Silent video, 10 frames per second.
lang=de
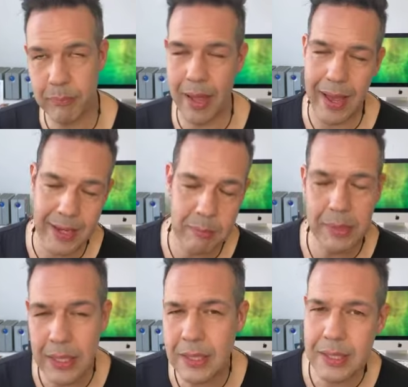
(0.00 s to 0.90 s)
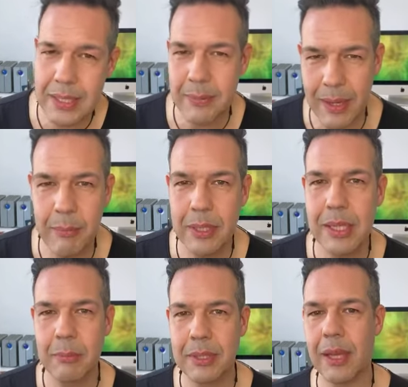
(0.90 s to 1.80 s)
ein Bild, zwei
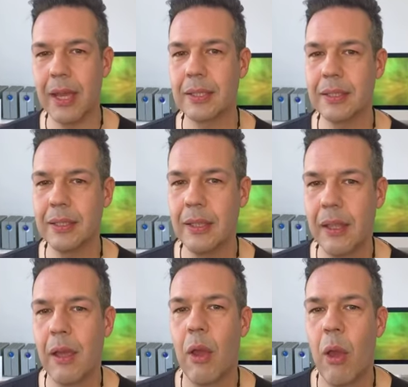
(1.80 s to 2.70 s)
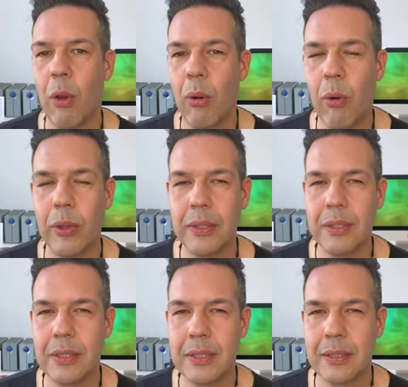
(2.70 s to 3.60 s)
Bilder betrachten. Und
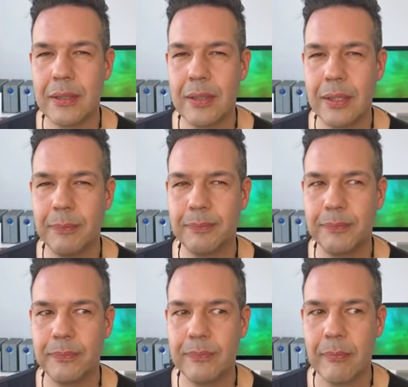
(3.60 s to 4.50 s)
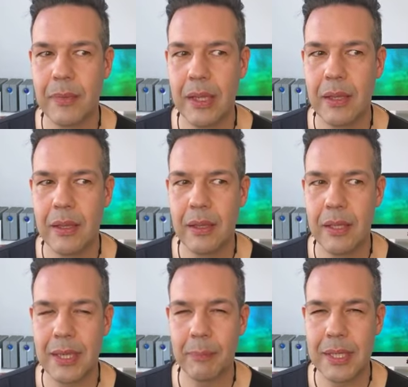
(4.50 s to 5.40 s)
ähm,
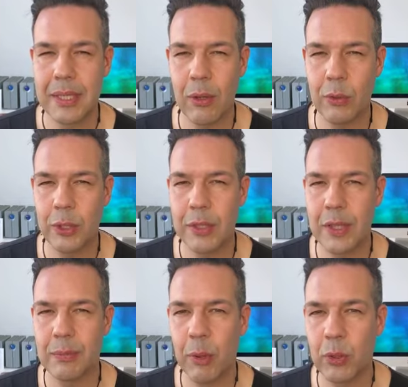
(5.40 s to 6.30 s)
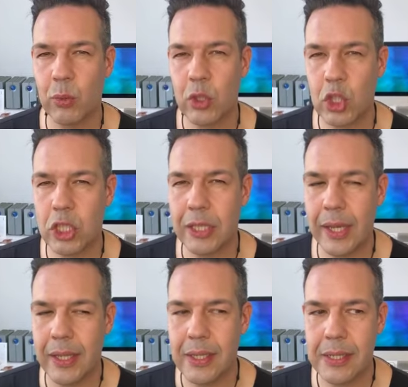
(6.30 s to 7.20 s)
ich habe das ja unter dieses Motto
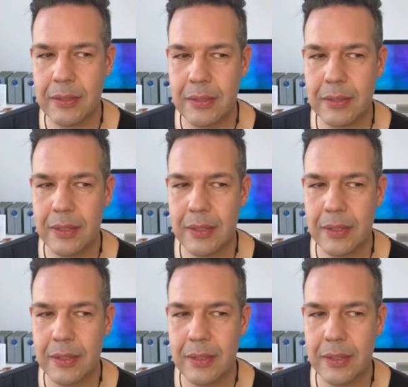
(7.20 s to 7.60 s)
gestellt,